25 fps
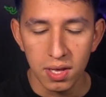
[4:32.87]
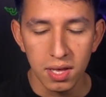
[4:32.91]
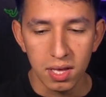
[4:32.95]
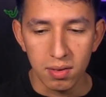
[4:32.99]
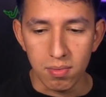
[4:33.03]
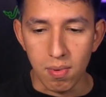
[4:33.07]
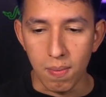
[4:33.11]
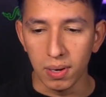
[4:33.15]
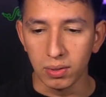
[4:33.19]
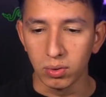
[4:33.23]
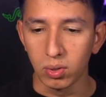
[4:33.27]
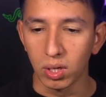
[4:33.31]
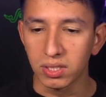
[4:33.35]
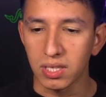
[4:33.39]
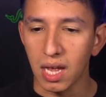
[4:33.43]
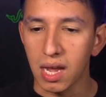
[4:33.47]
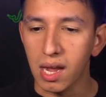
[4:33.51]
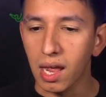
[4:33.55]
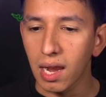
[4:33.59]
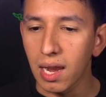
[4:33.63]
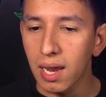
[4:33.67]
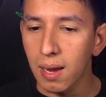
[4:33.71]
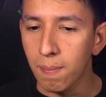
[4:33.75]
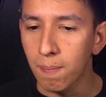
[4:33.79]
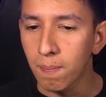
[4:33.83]
y me mandó ese
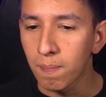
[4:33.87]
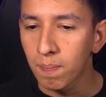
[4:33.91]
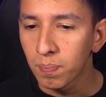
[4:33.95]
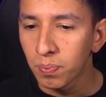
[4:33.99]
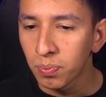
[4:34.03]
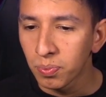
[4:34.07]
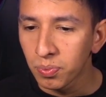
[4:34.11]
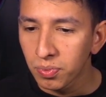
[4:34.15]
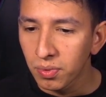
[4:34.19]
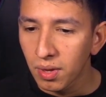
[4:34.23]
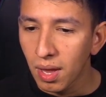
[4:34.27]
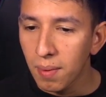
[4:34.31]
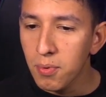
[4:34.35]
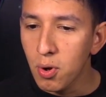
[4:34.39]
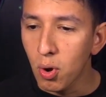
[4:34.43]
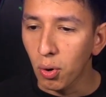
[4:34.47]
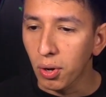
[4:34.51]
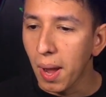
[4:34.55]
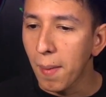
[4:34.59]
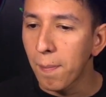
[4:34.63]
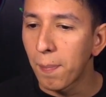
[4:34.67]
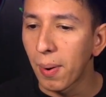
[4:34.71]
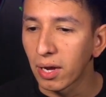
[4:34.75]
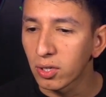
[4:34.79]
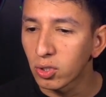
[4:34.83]
clip. Y me dijo,
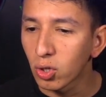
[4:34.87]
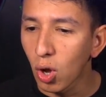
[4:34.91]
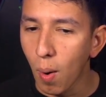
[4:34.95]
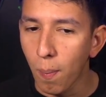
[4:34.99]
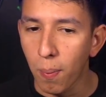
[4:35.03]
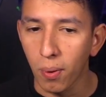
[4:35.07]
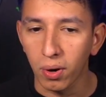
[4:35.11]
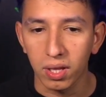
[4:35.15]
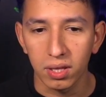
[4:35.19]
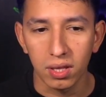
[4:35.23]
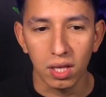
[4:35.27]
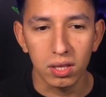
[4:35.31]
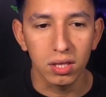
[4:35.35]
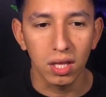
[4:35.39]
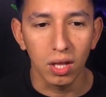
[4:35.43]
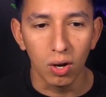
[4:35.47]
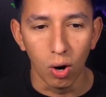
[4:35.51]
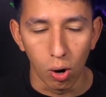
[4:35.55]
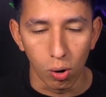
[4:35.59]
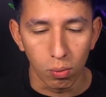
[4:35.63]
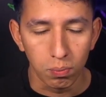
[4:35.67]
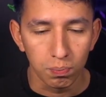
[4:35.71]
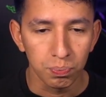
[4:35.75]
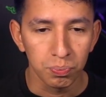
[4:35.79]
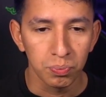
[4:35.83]
¿qué pasó? ¿Por qué te
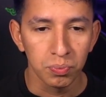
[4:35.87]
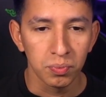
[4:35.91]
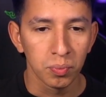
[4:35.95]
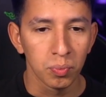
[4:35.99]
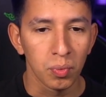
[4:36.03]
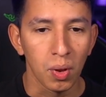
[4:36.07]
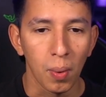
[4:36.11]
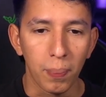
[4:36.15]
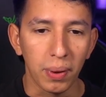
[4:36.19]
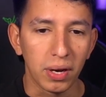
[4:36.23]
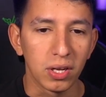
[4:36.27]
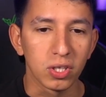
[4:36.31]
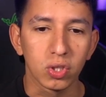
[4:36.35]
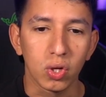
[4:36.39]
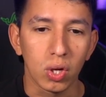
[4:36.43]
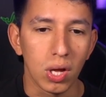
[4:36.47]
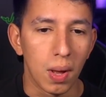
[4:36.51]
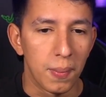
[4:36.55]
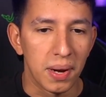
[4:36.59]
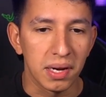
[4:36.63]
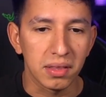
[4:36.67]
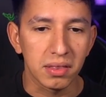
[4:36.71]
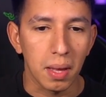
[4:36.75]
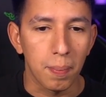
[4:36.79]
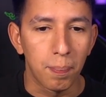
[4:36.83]
tiró? Pero es que
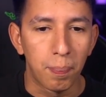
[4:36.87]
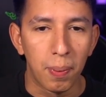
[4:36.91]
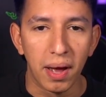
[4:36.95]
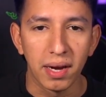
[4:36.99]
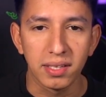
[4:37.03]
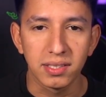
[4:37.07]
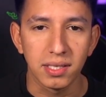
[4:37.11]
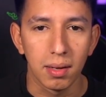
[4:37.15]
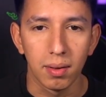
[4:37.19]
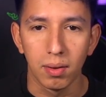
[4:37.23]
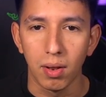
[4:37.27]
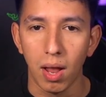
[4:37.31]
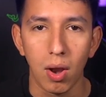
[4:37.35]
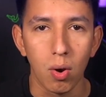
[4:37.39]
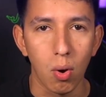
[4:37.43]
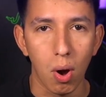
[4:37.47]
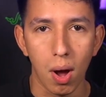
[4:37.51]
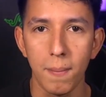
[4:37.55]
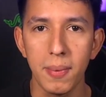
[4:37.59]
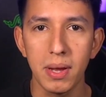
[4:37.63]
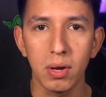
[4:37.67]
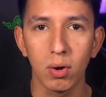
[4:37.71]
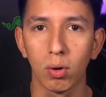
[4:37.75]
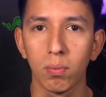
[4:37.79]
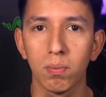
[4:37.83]
obviamente, parce, a los
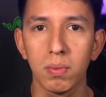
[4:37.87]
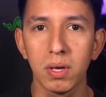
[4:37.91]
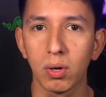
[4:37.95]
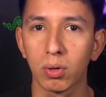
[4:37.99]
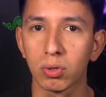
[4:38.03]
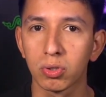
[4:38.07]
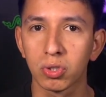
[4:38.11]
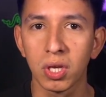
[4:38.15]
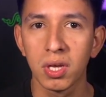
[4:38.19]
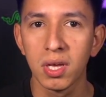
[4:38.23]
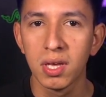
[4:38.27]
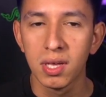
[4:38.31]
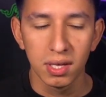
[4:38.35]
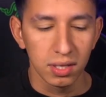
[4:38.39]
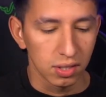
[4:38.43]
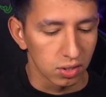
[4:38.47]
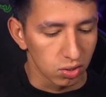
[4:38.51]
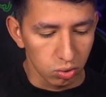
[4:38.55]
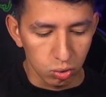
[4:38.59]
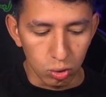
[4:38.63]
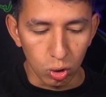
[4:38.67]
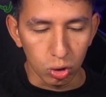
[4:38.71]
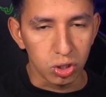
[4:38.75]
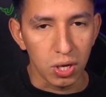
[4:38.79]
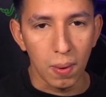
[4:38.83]
amigos míos,
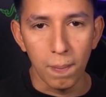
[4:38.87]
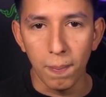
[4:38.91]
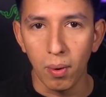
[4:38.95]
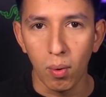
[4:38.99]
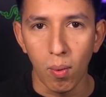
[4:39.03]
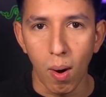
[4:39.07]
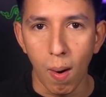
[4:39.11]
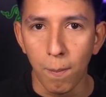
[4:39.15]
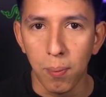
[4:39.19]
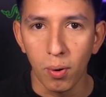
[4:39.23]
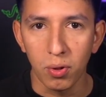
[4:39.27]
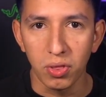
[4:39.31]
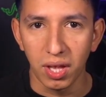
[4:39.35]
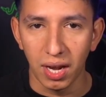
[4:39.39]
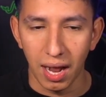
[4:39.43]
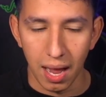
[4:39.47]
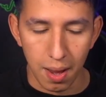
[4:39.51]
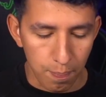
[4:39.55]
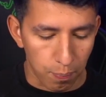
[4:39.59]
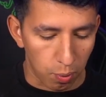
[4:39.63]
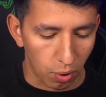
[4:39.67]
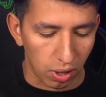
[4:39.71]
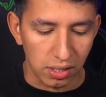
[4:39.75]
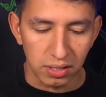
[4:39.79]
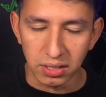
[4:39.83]
yo siempre lo voy a poner ahí
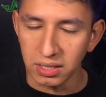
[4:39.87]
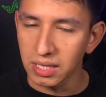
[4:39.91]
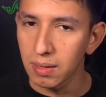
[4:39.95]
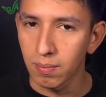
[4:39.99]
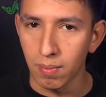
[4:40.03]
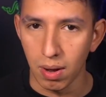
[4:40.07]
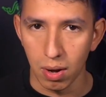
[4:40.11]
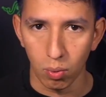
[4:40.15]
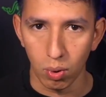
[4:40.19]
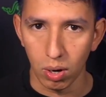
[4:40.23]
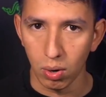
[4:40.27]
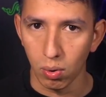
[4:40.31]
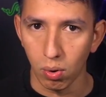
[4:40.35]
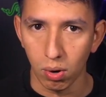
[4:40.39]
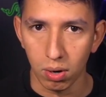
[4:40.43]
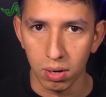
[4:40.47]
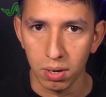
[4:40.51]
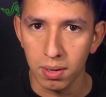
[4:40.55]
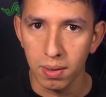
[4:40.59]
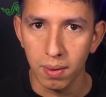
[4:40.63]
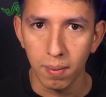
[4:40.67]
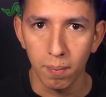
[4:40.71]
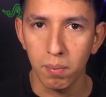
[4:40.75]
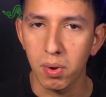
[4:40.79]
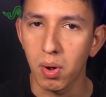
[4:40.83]
por encima,
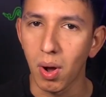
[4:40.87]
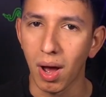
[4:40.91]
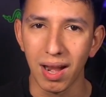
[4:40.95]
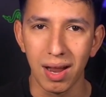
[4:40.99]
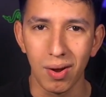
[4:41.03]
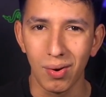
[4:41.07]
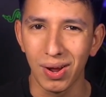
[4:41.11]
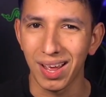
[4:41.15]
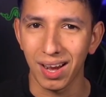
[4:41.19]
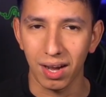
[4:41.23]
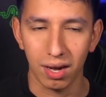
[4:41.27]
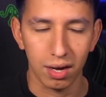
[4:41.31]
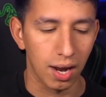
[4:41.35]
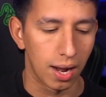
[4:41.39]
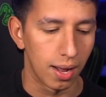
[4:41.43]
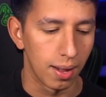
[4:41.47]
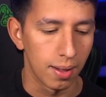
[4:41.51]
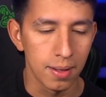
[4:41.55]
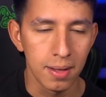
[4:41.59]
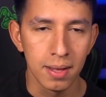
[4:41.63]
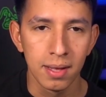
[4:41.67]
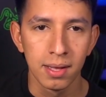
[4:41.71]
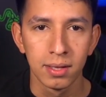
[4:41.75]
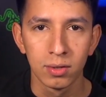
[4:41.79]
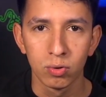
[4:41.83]
huevón. Me vale
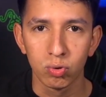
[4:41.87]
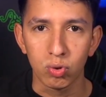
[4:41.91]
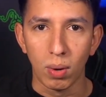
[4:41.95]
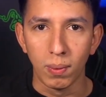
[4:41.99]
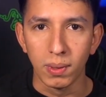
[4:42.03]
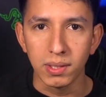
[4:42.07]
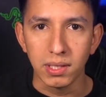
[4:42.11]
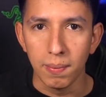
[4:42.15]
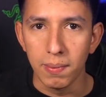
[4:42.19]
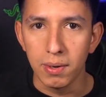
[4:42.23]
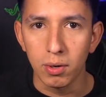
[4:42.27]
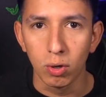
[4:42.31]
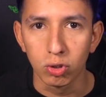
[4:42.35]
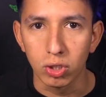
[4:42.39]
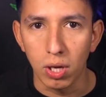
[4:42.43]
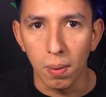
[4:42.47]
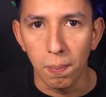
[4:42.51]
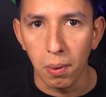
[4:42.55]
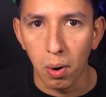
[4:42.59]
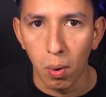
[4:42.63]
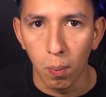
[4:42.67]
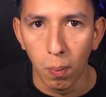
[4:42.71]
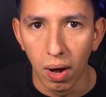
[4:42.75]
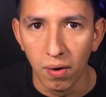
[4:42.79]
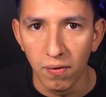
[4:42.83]
verga. Yo a mis amigos
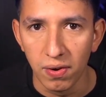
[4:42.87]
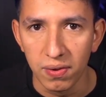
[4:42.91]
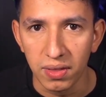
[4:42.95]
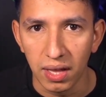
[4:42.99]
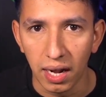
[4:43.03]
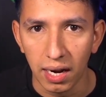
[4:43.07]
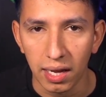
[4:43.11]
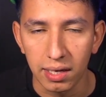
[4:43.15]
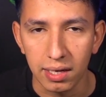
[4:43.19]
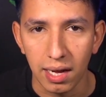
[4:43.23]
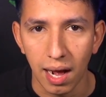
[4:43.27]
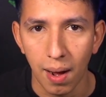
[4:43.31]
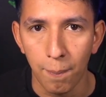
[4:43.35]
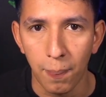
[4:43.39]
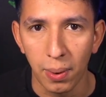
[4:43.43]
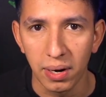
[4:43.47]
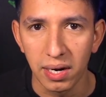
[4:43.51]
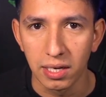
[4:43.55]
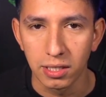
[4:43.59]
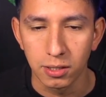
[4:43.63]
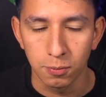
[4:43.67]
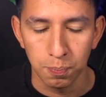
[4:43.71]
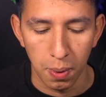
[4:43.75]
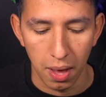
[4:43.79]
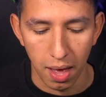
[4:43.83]
siempre los voy a vender a capa y
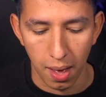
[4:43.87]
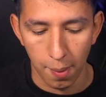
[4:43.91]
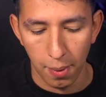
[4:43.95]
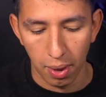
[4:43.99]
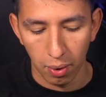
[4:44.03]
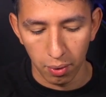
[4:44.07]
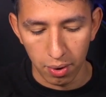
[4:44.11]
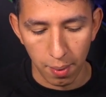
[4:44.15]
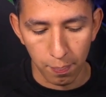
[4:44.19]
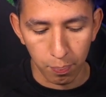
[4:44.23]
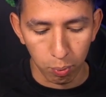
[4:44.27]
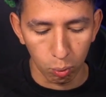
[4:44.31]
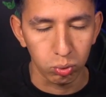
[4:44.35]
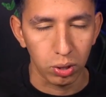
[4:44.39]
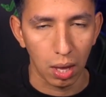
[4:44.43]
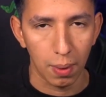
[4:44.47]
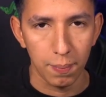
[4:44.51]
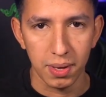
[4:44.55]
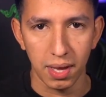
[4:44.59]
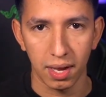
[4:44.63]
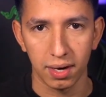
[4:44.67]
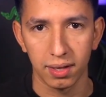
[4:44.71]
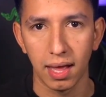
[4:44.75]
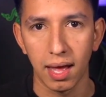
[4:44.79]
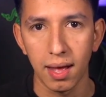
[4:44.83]
espada, me vale una puta
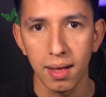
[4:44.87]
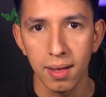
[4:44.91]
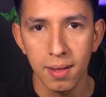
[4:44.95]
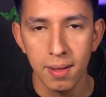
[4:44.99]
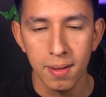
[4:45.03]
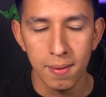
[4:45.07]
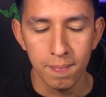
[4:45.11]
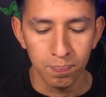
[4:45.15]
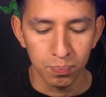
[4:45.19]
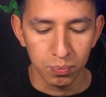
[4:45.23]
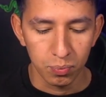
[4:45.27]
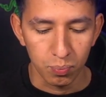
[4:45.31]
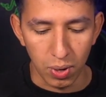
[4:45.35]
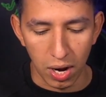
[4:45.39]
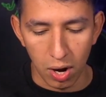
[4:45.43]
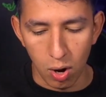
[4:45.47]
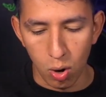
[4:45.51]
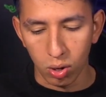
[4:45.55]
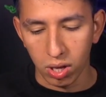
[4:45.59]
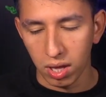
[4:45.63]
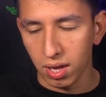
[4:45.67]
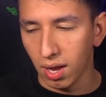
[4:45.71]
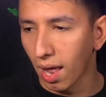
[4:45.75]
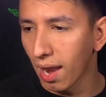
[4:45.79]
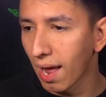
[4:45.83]
mierda pues lo
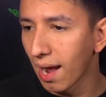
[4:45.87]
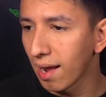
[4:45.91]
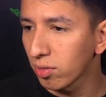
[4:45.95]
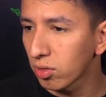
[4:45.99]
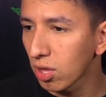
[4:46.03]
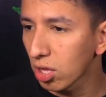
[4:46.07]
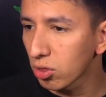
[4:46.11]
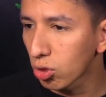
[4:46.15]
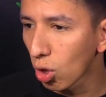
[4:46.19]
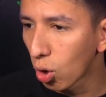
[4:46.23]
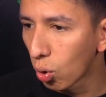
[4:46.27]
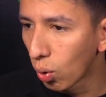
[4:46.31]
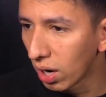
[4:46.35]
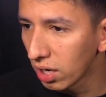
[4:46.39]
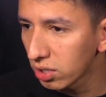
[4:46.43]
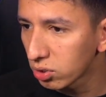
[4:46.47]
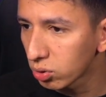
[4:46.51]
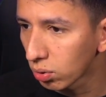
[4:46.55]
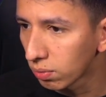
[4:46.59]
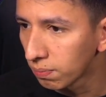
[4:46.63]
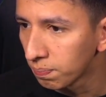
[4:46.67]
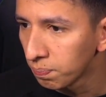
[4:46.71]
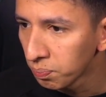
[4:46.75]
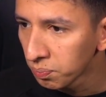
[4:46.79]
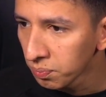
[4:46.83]
que diga la gente y todo
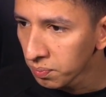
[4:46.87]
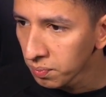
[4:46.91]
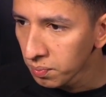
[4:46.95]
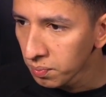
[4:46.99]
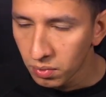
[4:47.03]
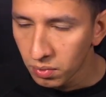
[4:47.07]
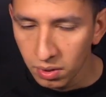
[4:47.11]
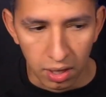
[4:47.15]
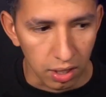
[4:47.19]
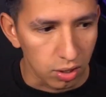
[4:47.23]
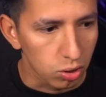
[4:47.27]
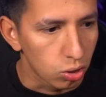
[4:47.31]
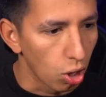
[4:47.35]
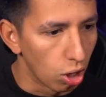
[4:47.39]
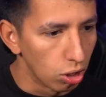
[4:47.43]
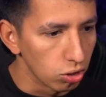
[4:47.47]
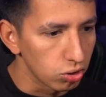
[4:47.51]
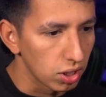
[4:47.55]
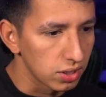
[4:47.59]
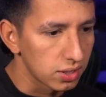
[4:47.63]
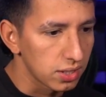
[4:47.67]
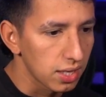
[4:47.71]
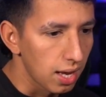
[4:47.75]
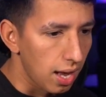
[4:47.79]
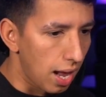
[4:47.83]
eso.
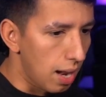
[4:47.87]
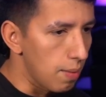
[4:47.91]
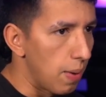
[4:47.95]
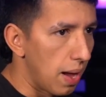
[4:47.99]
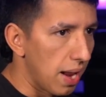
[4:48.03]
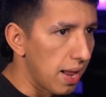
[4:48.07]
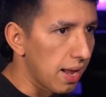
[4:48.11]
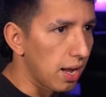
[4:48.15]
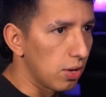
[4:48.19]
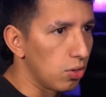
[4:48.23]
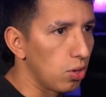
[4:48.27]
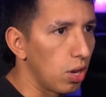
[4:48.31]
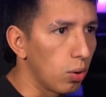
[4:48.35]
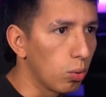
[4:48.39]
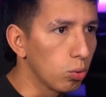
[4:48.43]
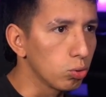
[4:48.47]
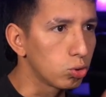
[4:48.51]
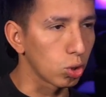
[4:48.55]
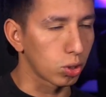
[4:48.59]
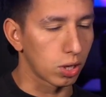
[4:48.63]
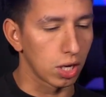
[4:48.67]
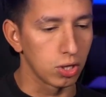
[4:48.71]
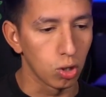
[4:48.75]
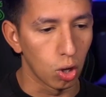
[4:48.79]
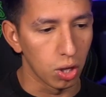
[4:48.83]
Entonces, al marica no le
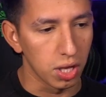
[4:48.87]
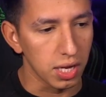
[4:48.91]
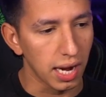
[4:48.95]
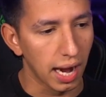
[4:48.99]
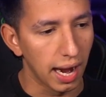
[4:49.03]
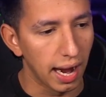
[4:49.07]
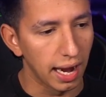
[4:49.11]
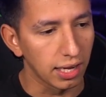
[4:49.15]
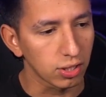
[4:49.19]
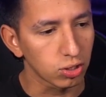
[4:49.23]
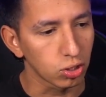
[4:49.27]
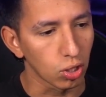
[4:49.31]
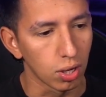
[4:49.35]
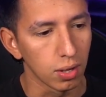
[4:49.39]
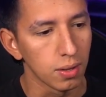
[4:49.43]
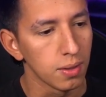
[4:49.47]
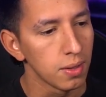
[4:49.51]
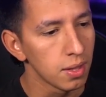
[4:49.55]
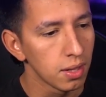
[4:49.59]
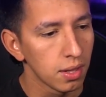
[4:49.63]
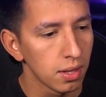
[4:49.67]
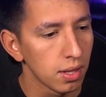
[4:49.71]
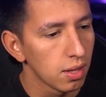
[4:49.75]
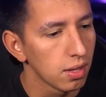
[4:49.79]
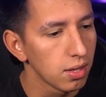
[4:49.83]
gustó que yo dije eso
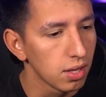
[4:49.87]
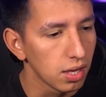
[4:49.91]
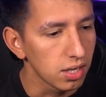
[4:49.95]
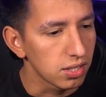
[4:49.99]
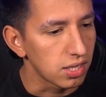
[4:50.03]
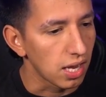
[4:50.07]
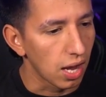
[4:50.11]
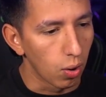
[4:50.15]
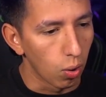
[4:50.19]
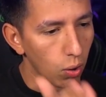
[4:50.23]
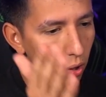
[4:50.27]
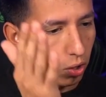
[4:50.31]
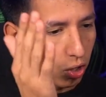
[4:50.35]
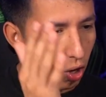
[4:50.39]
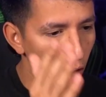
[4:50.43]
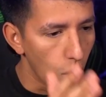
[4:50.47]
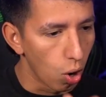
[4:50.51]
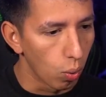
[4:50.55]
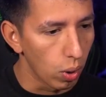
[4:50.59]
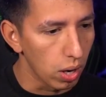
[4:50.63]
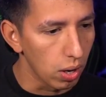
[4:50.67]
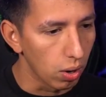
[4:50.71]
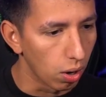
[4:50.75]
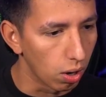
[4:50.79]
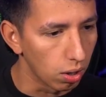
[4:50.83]
y se jodió,
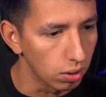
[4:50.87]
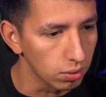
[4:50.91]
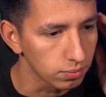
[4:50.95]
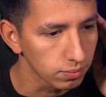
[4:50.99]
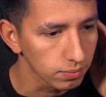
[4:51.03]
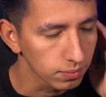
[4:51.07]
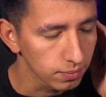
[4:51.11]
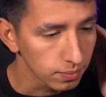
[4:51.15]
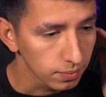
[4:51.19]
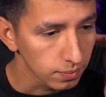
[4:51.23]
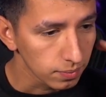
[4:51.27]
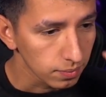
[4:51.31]
weón.